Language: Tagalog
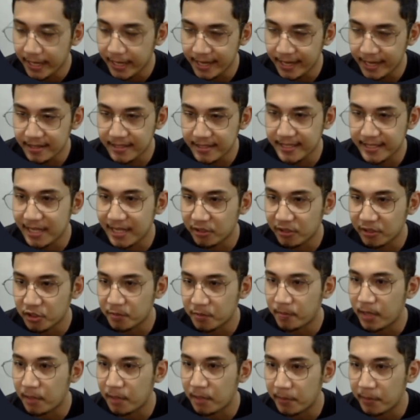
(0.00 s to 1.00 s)
and status
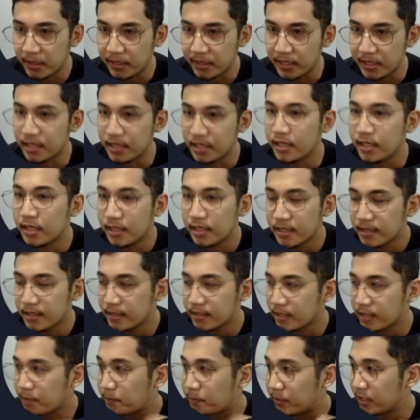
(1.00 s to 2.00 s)
property
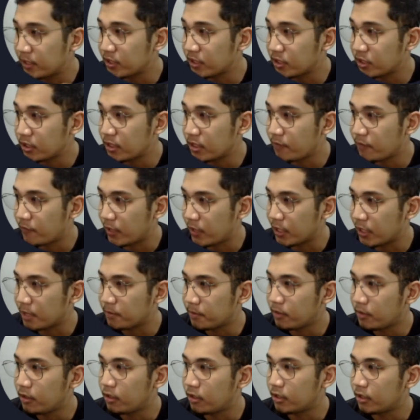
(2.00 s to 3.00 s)
sa person na
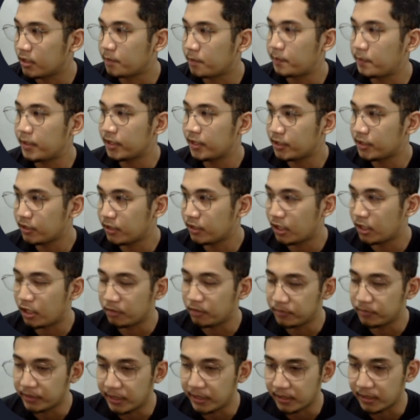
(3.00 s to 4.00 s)
variable or sa person na
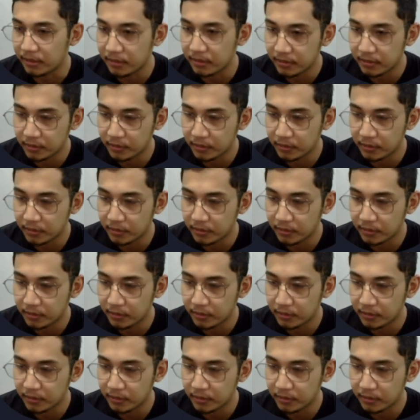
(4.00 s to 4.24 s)
object.